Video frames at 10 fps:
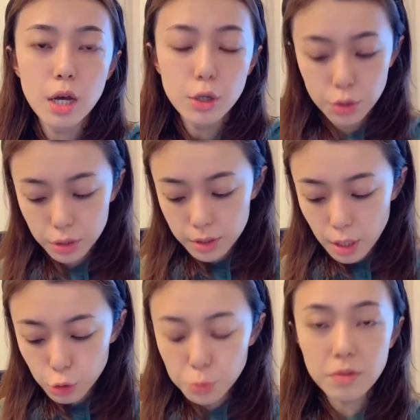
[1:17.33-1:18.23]
学生交
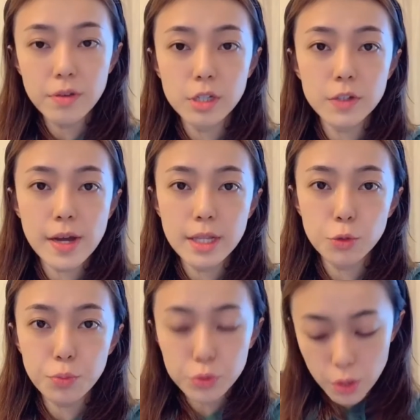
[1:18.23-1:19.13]
书本费之外呢，就
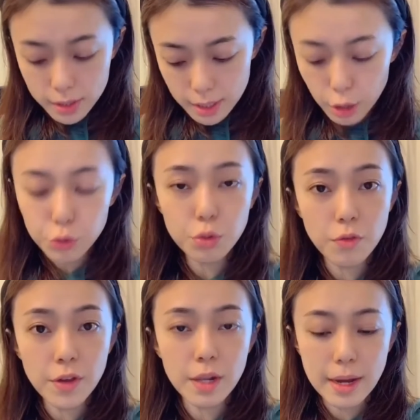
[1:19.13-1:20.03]
不需要再交学
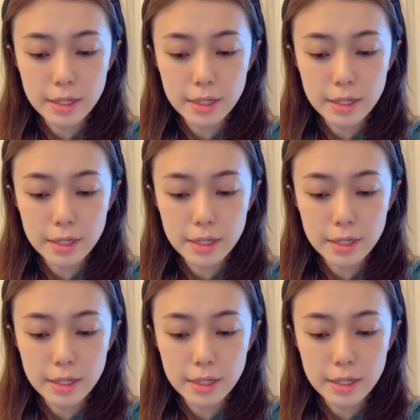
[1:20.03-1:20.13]
费了嘛。